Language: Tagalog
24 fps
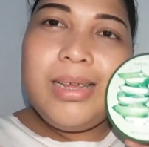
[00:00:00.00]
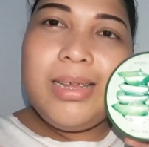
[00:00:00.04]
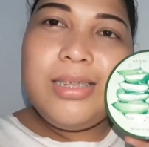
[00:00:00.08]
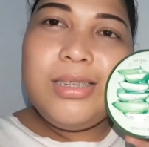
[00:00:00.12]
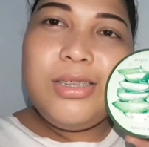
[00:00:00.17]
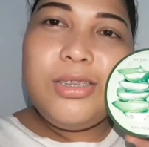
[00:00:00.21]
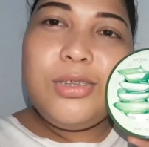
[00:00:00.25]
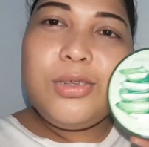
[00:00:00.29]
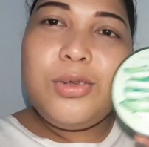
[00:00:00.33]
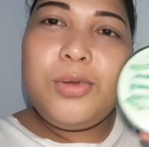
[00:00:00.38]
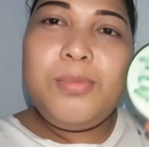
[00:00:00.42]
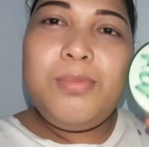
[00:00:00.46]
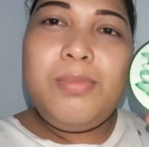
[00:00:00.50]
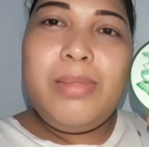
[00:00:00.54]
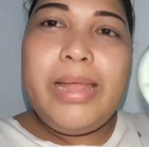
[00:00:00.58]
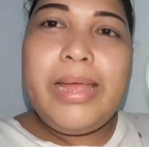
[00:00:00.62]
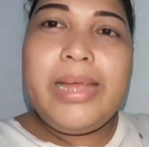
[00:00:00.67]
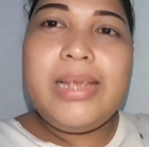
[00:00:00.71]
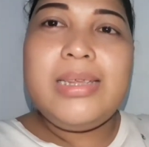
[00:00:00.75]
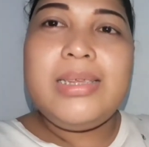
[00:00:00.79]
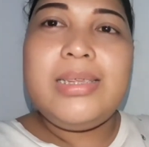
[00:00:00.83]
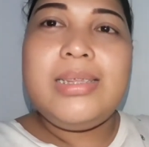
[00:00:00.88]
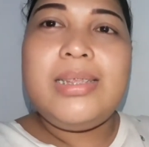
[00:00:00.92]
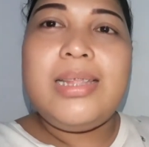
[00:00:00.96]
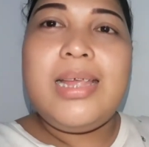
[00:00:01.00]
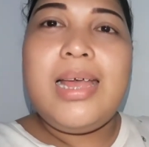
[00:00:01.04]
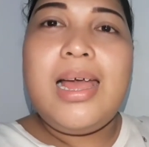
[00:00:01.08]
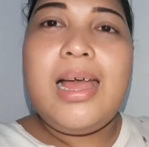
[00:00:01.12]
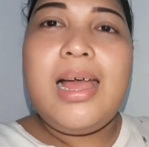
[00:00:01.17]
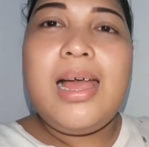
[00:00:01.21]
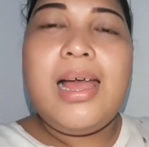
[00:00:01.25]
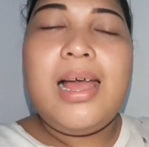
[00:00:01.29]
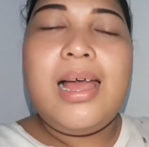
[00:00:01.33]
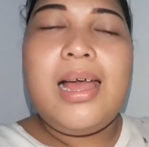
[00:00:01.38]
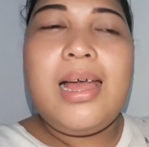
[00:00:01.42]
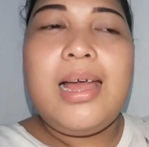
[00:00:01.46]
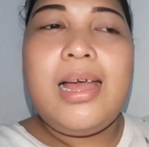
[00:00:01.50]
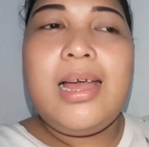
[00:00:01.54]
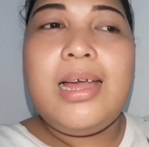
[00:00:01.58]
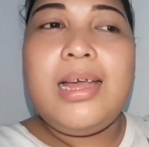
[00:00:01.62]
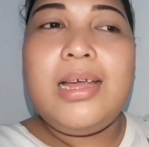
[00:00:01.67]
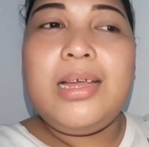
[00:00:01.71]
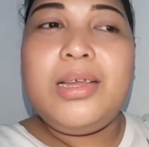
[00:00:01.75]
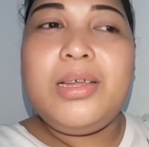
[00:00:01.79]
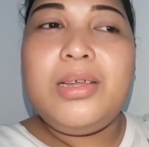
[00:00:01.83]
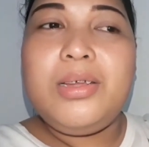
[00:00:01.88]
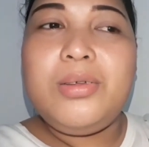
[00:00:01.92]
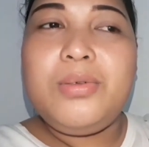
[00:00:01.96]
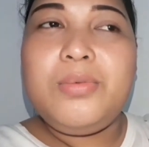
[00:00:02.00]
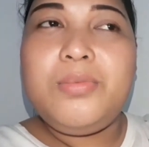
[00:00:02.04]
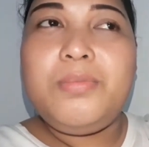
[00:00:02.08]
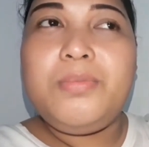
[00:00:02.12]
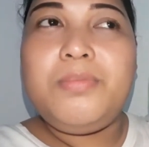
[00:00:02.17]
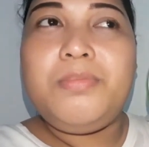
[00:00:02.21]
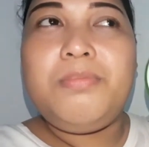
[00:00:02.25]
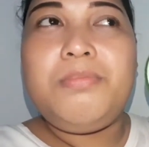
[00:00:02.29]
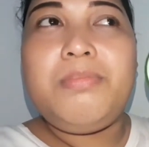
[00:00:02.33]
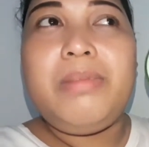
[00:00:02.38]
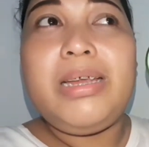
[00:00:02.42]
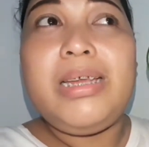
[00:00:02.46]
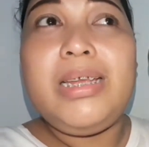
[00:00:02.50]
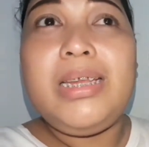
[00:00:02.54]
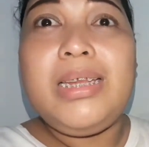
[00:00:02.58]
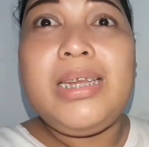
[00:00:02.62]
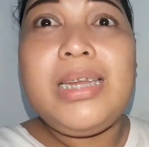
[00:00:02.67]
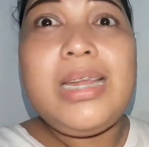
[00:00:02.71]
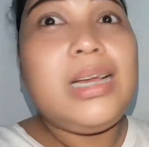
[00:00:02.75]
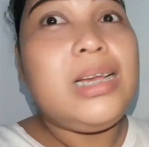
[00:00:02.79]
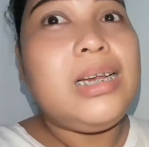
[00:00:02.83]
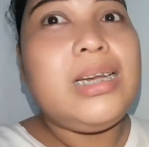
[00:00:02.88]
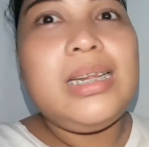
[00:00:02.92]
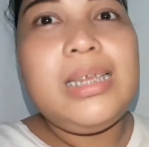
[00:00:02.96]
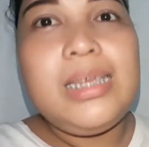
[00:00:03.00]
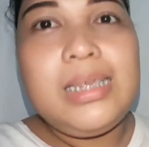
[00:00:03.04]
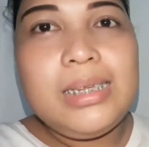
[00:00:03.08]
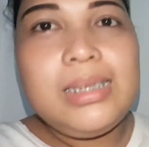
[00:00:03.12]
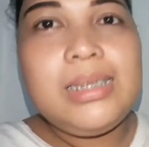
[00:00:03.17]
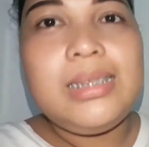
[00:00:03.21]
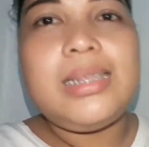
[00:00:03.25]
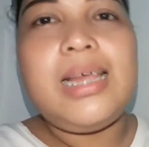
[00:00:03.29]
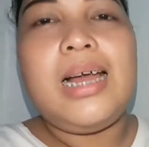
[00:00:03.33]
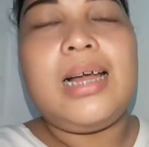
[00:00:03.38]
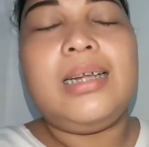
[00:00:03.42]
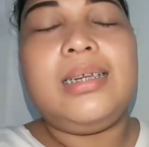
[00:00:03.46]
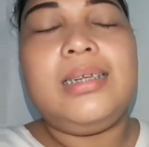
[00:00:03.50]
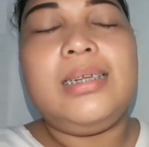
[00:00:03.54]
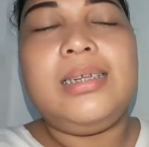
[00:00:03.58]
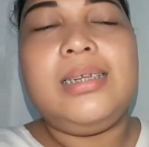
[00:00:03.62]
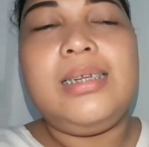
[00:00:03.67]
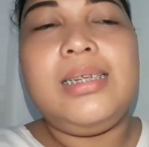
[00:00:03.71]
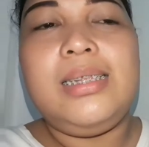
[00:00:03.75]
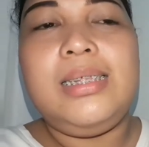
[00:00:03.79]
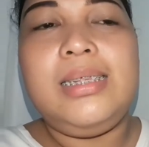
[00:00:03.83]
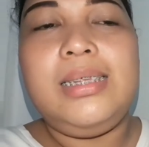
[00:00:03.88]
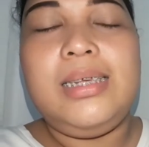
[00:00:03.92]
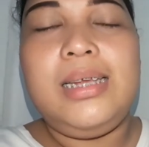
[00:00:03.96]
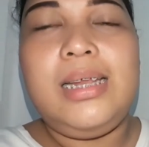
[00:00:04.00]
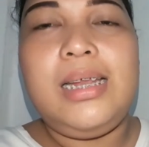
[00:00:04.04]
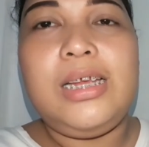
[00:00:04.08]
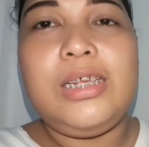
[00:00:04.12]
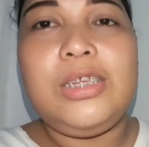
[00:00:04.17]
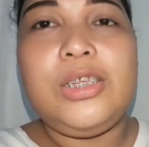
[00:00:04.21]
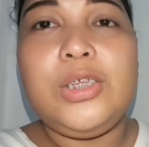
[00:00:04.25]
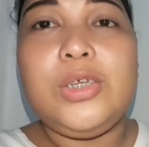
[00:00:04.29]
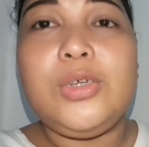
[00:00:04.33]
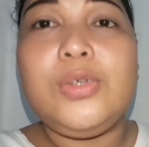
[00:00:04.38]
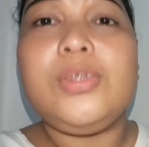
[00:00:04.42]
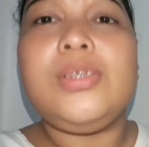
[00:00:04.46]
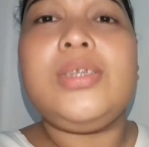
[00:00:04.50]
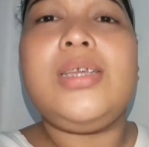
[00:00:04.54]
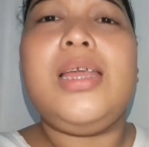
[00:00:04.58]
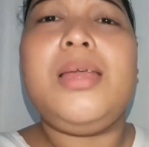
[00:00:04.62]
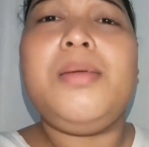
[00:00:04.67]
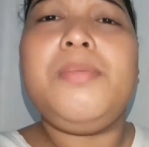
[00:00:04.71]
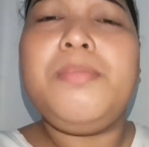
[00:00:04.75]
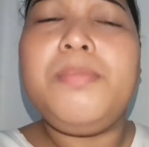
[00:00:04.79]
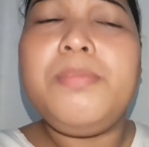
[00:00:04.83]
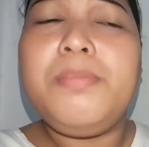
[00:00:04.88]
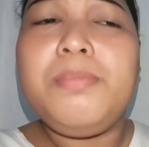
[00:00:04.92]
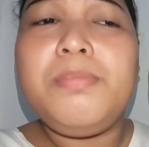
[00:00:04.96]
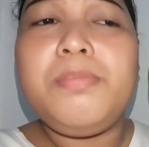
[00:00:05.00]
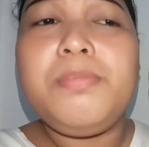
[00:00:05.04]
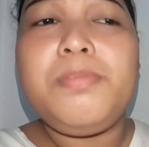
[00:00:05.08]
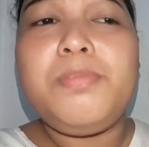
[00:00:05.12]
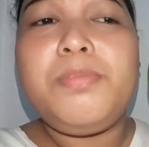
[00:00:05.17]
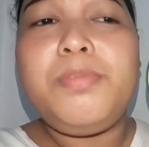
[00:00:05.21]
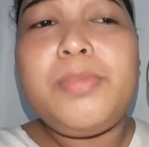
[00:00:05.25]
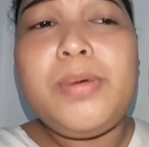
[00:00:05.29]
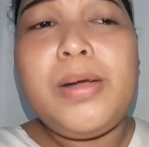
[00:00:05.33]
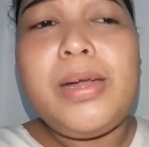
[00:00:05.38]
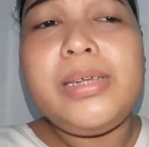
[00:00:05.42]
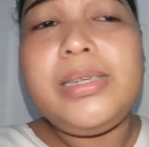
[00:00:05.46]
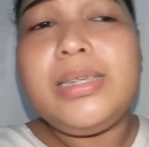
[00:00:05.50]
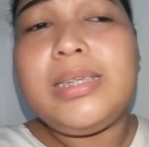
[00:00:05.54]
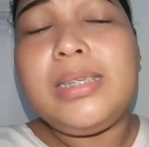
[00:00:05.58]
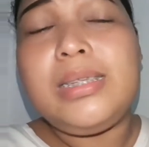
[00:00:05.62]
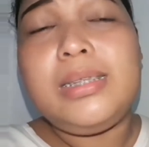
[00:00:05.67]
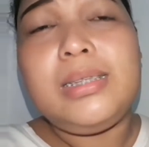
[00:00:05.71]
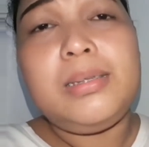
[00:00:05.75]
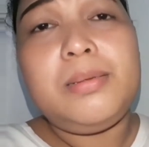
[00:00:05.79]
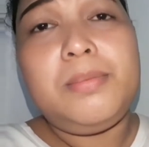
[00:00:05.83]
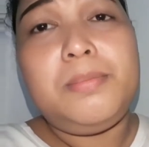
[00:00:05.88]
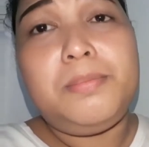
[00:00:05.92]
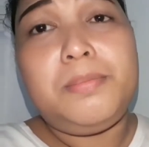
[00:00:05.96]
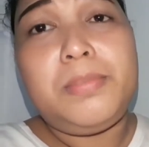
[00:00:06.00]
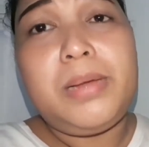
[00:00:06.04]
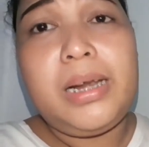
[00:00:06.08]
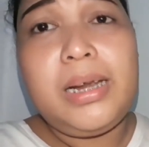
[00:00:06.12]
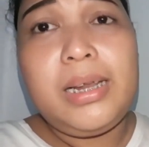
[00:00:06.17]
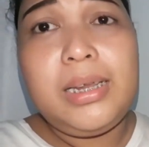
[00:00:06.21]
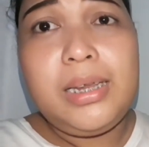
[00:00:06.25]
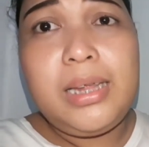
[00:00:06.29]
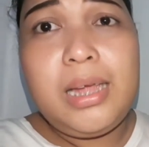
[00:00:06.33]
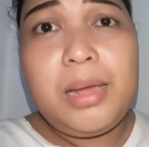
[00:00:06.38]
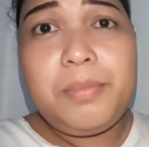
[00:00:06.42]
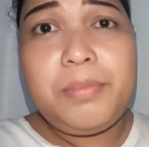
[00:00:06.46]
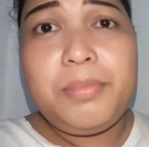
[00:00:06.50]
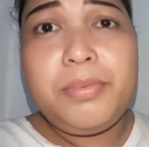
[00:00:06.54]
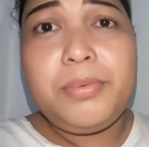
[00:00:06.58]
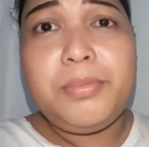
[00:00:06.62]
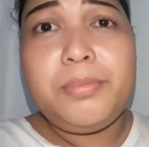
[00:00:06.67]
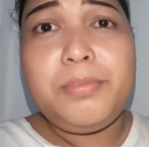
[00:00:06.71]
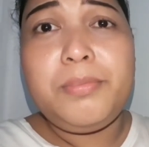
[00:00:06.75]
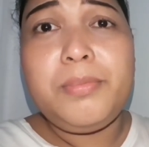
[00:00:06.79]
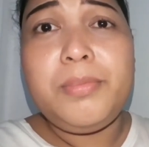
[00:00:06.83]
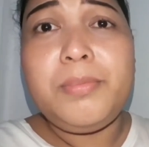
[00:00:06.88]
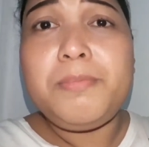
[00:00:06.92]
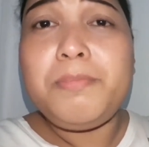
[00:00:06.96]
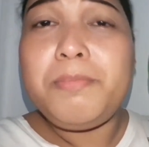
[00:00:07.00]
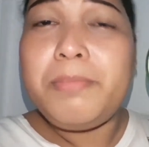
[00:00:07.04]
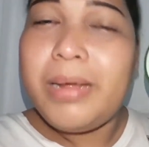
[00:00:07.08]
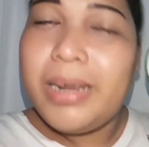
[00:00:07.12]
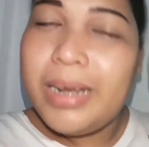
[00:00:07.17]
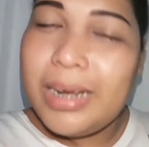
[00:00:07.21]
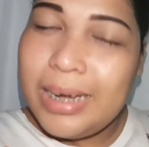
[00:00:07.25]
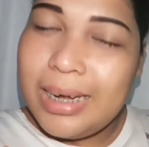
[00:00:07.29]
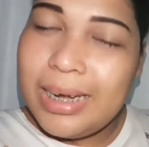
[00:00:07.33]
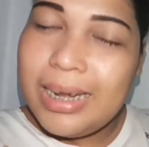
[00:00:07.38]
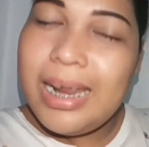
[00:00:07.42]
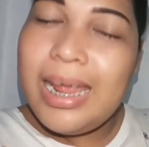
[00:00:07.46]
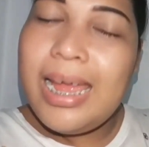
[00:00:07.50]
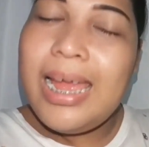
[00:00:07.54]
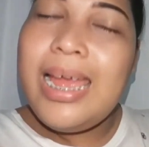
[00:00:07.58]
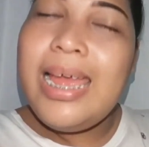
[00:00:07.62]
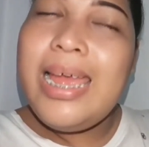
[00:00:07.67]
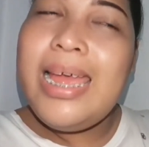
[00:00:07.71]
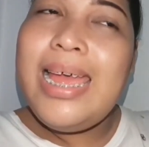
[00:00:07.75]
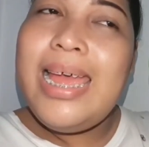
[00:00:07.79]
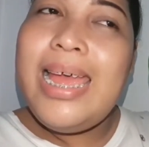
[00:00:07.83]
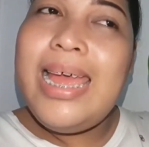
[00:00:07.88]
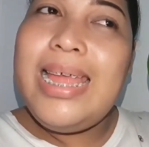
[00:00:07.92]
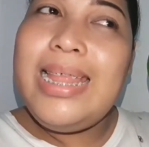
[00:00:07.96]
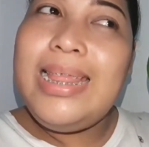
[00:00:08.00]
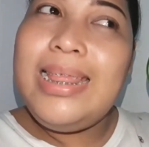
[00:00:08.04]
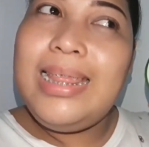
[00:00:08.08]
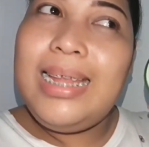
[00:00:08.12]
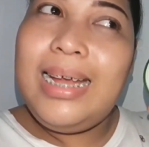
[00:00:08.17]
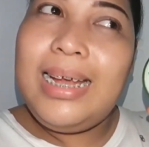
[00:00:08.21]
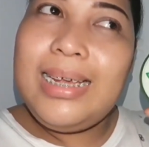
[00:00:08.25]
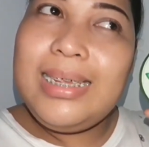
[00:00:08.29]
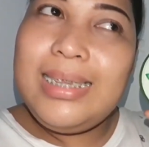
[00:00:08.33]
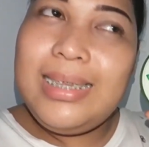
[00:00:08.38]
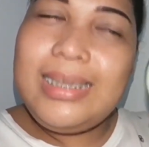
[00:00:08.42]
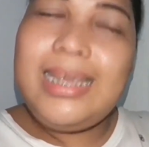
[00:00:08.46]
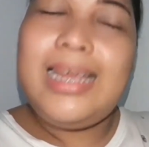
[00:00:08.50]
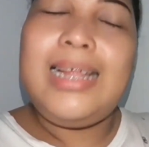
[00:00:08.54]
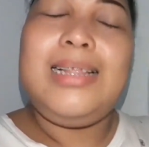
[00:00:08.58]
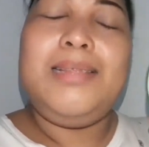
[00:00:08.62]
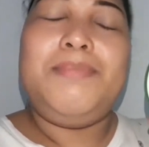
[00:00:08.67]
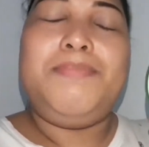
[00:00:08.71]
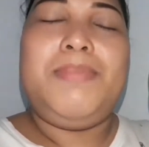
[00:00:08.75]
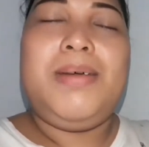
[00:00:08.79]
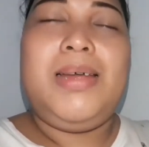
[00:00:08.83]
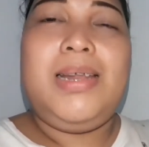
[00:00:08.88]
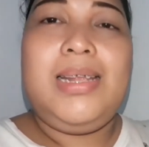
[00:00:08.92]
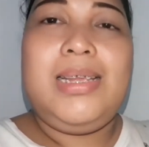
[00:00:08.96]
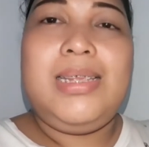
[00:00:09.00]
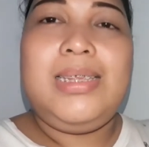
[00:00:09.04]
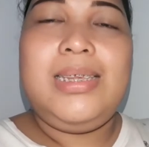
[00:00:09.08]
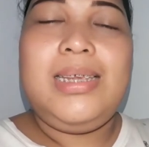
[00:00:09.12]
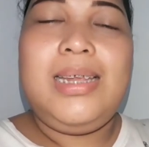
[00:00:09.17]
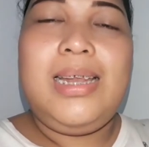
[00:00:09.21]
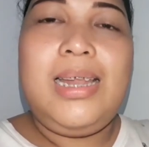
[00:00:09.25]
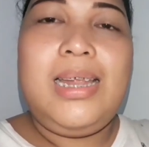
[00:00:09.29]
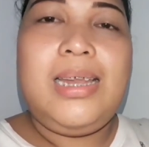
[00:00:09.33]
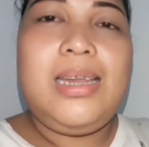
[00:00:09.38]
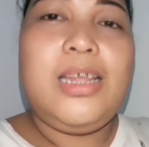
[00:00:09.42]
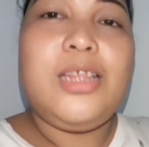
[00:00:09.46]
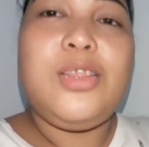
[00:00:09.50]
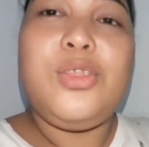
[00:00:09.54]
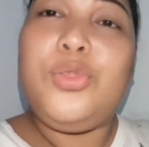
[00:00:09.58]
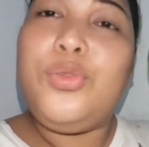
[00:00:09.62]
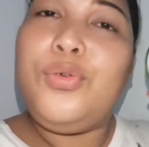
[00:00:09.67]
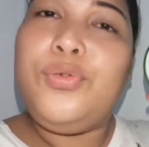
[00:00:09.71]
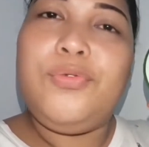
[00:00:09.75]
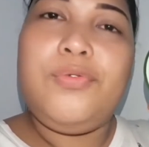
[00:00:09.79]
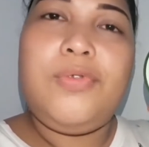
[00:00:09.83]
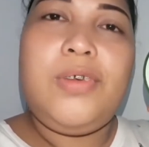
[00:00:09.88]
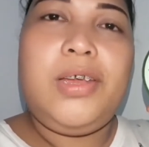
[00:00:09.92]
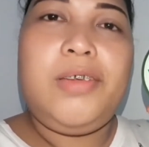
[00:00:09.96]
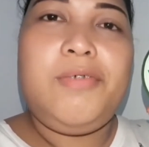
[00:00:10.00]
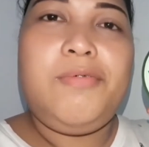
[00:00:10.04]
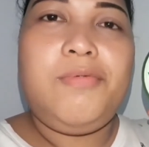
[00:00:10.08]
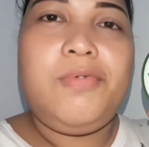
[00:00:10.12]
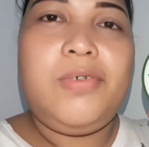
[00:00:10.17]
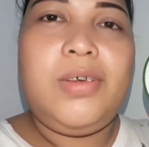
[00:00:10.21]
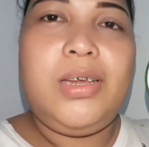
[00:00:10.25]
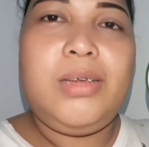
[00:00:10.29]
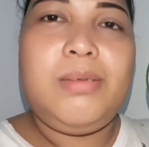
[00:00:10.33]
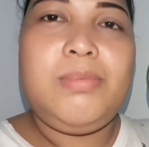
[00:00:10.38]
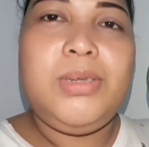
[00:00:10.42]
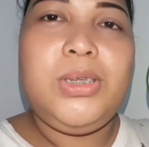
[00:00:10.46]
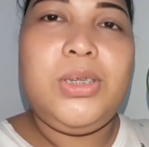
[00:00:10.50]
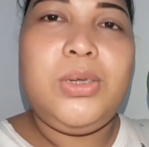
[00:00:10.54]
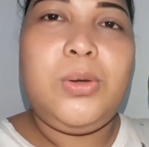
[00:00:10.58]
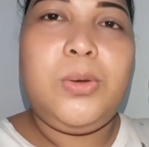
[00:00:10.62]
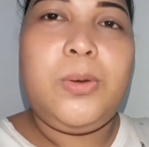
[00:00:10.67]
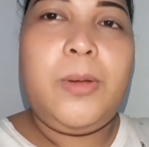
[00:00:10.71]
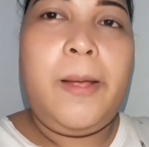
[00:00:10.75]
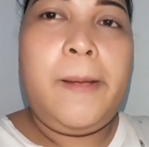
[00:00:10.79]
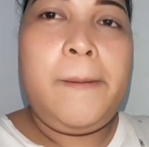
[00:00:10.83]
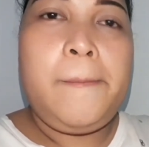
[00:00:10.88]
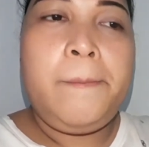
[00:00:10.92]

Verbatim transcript: So, blessed na may nag-restock na din sila. So, same price pa rin, pa rin naka-sale pa rin sila na 255. So,